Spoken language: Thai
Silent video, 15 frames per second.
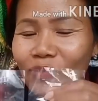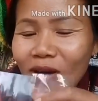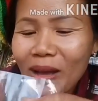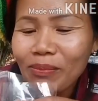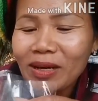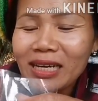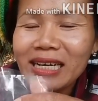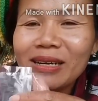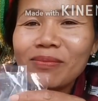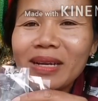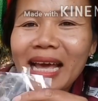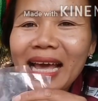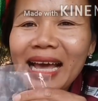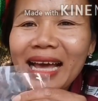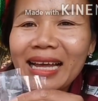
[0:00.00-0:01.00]
ความคืบ
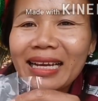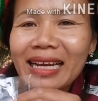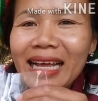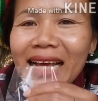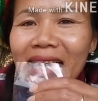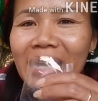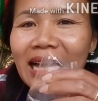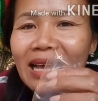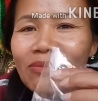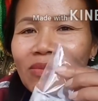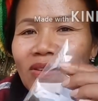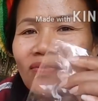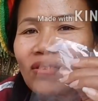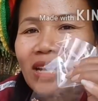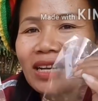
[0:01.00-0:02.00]
หน้าถ้าใคร
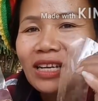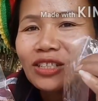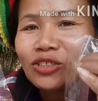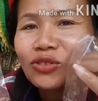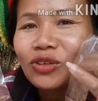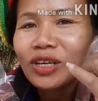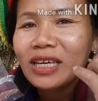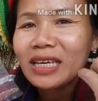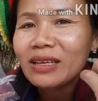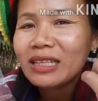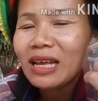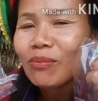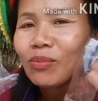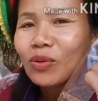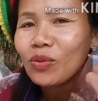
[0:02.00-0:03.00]
มีเฟซก็ช่วย
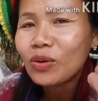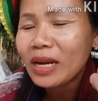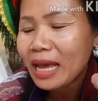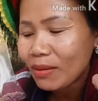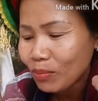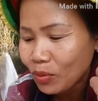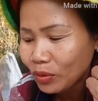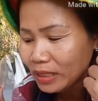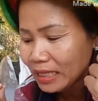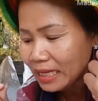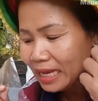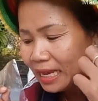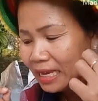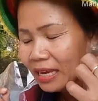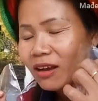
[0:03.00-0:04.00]
ทับลูกได้ผล
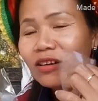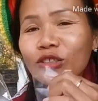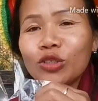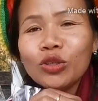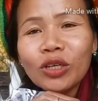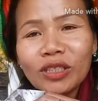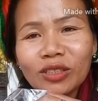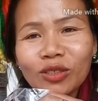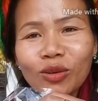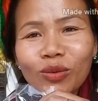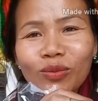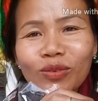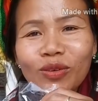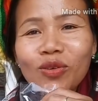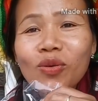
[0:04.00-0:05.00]
ยังไงก็ช่วยส่
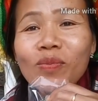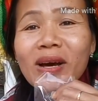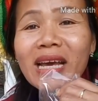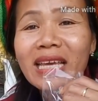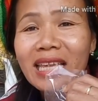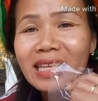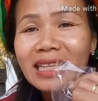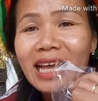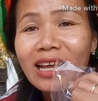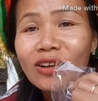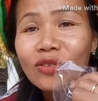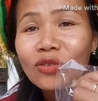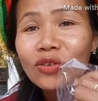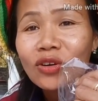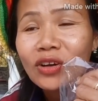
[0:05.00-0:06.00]
งรูปมาให้ยายตา
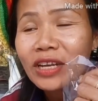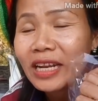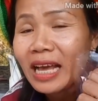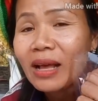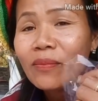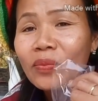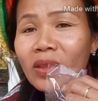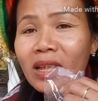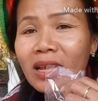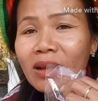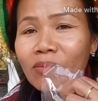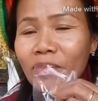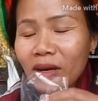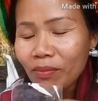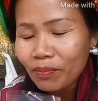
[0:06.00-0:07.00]
ดูหน่อยนะ
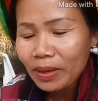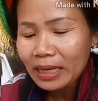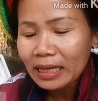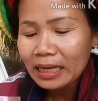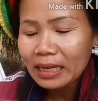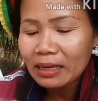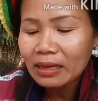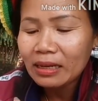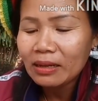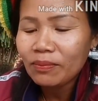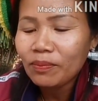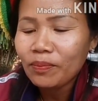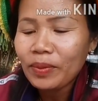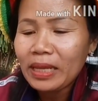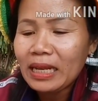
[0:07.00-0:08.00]
เพื่อเป็น
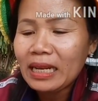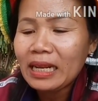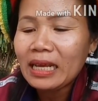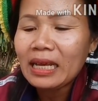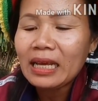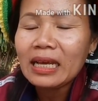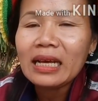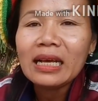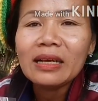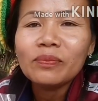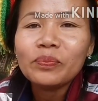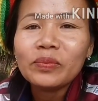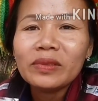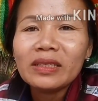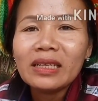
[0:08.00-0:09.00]
เป็น
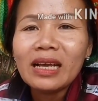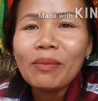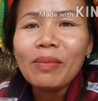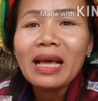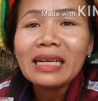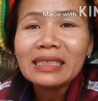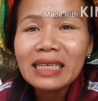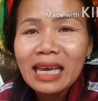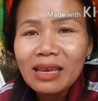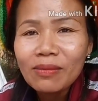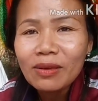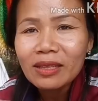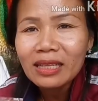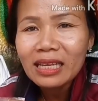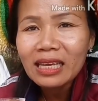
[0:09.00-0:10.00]
กำลังใจ
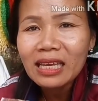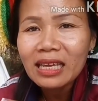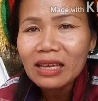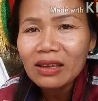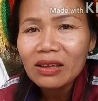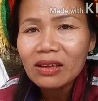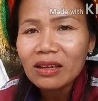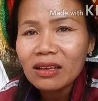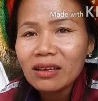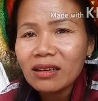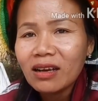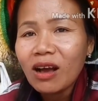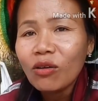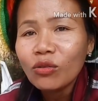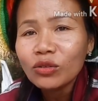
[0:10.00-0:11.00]
ที่
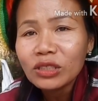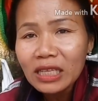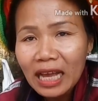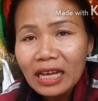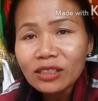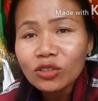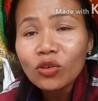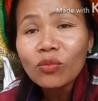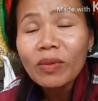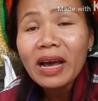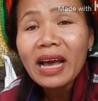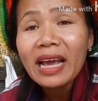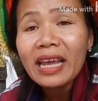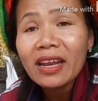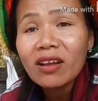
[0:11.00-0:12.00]
เขาอุตส่าห์ส่ง
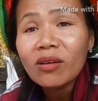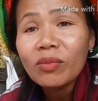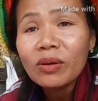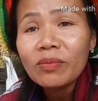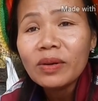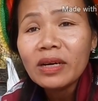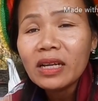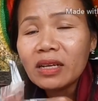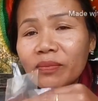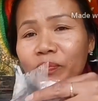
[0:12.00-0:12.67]
มาให้เนาะเพื่อ